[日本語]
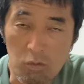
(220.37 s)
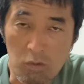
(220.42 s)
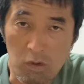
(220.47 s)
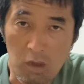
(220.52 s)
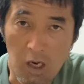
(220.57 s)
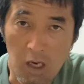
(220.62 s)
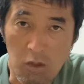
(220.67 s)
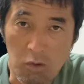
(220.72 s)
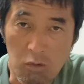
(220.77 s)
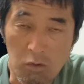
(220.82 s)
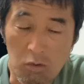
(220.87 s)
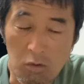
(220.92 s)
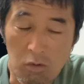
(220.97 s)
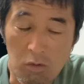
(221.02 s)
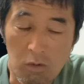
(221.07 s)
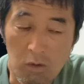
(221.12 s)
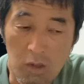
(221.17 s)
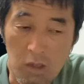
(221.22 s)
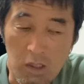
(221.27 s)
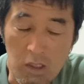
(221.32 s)
あの、
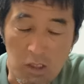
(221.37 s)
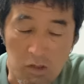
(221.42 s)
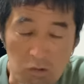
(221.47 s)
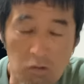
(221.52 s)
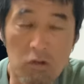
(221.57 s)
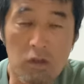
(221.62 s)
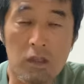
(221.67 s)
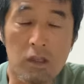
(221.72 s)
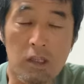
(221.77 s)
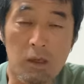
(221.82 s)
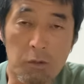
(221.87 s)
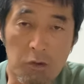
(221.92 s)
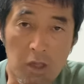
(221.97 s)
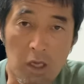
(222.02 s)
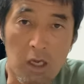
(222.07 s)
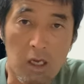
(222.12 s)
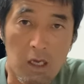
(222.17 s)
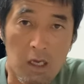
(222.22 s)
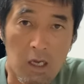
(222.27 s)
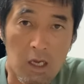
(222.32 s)
いつ切っても
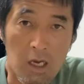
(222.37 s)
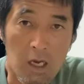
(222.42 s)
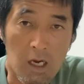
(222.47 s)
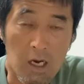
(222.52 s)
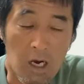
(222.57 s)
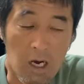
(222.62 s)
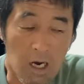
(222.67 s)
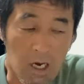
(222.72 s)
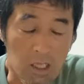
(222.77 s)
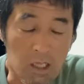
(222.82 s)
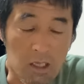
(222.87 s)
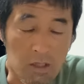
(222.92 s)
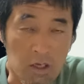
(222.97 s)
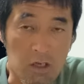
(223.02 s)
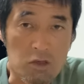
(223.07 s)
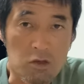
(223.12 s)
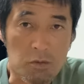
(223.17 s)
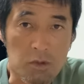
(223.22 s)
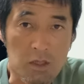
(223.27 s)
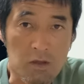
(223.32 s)
ね、花
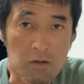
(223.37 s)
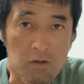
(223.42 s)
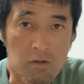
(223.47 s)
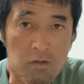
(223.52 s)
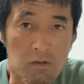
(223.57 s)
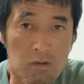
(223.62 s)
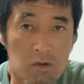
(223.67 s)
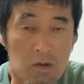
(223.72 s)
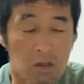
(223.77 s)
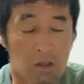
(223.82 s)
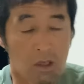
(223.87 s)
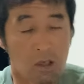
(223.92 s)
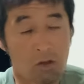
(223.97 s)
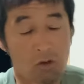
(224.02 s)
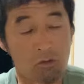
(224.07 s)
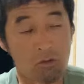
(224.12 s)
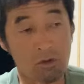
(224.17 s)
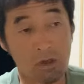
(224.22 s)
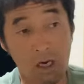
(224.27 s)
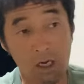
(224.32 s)
大丈夫です。結
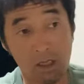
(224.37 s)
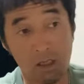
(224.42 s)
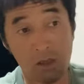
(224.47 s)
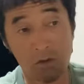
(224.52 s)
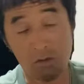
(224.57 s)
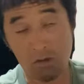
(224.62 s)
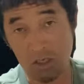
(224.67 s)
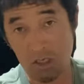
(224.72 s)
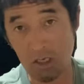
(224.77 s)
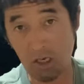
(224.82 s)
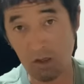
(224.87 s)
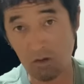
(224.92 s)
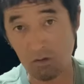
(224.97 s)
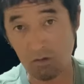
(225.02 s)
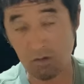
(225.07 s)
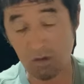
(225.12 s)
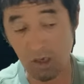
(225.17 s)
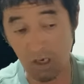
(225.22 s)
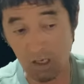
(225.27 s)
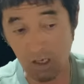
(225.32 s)
局来年の4
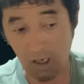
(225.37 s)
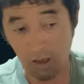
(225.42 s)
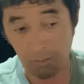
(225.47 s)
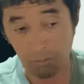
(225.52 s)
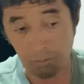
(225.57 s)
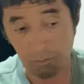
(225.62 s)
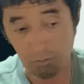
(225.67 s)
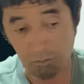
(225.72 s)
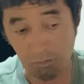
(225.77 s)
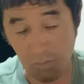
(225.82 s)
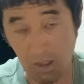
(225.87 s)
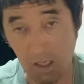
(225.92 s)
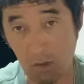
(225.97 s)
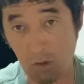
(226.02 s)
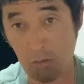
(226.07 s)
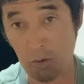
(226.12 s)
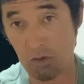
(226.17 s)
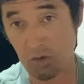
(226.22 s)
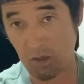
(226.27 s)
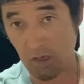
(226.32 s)
月から芽が
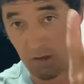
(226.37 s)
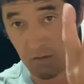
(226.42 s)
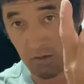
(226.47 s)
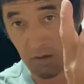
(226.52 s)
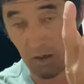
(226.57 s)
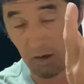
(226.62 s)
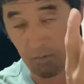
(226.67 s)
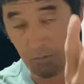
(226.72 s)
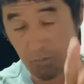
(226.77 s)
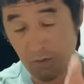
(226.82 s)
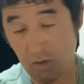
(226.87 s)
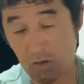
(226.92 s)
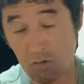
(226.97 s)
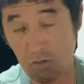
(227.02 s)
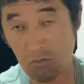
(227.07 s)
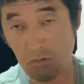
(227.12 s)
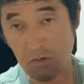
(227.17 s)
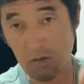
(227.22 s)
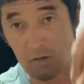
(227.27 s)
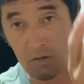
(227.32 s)
伸びるじゃないですか。そ
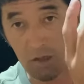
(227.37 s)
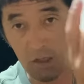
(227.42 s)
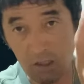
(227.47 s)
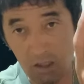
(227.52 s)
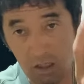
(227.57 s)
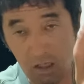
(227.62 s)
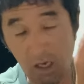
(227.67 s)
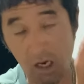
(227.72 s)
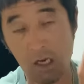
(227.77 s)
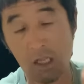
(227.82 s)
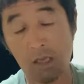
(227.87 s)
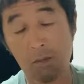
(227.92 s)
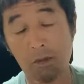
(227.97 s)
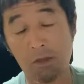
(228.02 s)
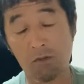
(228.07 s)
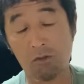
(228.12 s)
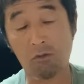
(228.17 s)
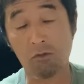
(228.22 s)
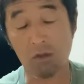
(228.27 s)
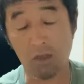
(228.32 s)
の先に花芽
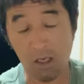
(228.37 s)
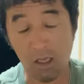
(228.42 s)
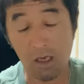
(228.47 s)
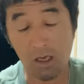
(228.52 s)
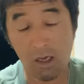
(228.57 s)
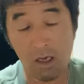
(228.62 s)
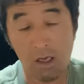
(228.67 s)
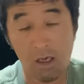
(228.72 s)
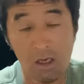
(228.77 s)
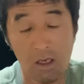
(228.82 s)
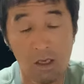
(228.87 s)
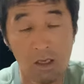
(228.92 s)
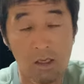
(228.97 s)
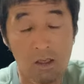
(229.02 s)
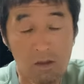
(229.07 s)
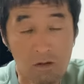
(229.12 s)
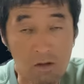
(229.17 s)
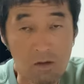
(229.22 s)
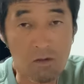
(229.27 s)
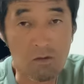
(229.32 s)
つくんでね、
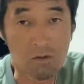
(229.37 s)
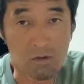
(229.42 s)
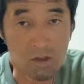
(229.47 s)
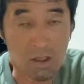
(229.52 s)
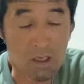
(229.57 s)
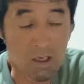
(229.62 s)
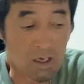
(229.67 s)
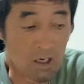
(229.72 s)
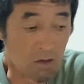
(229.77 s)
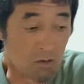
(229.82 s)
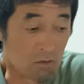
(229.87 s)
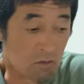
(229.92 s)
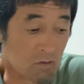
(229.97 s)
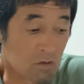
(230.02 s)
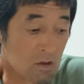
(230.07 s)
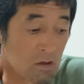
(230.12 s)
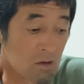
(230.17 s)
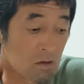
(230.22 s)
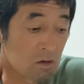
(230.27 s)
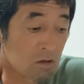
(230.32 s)
ですんで、あの、
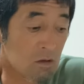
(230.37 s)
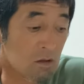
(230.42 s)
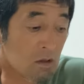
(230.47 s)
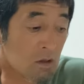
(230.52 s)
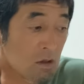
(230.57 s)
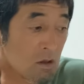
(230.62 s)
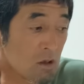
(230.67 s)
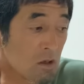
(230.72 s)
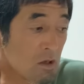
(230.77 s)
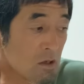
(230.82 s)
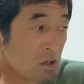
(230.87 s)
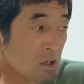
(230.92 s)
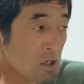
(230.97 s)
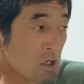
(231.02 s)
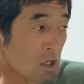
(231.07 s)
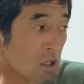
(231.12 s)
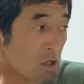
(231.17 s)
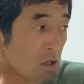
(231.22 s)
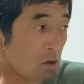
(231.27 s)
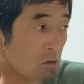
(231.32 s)
剪定時
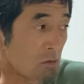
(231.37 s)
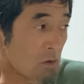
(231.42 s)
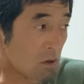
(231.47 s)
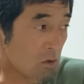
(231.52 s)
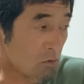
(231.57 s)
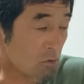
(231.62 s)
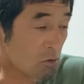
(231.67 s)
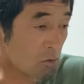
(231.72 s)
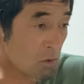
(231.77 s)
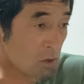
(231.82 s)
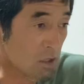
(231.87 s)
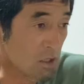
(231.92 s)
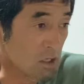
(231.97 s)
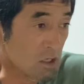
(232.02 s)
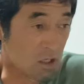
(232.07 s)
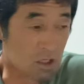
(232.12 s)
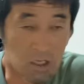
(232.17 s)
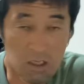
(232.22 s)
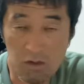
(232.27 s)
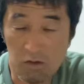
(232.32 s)
期っていうのはそこまで
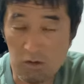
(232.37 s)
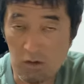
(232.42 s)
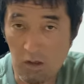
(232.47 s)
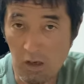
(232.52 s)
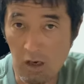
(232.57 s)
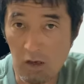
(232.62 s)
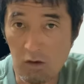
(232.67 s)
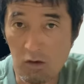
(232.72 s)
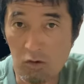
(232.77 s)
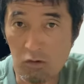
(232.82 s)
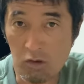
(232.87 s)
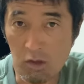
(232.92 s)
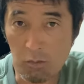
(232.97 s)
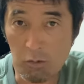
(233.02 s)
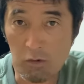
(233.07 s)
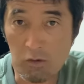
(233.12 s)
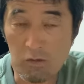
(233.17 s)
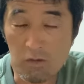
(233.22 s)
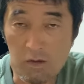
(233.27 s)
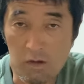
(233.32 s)
神経質にならなくて
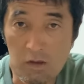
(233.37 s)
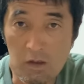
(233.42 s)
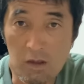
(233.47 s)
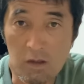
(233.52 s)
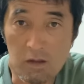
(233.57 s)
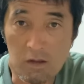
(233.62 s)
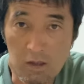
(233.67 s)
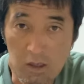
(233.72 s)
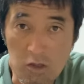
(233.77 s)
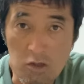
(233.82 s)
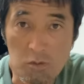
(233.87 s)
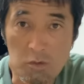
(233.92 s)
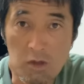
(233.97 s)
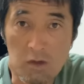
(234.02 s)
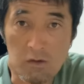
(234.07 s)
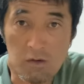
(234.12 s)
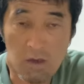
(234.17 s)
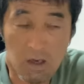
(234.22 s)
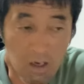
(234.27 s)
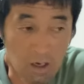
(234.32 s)
も全然大丈夫
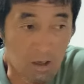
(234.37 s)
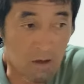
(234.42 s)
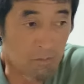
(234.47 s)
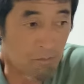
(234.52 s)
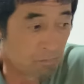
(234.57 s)
です。はい。